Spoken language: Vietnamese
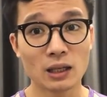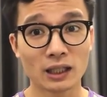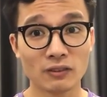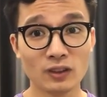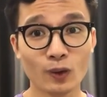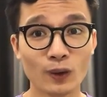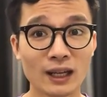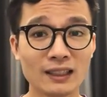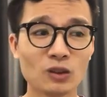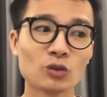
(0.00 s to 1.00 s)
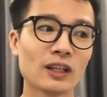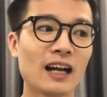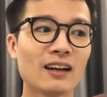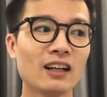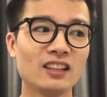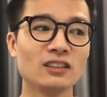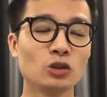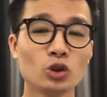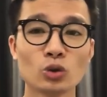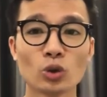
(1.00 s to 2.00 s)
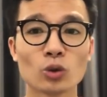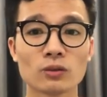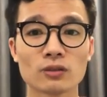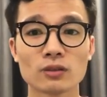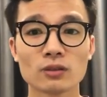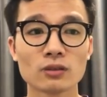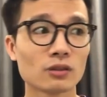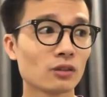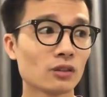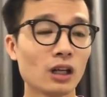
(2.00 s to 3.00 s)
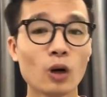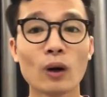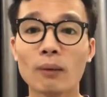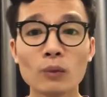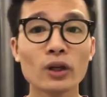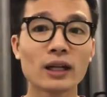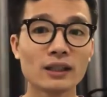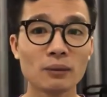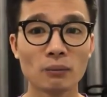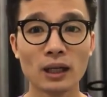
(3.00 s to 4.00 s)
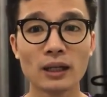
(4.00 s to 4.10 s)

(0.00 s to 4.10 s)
cái video đấy thì Hùng đã đăng lên YouTube lâu lắm rồi cách đây mấy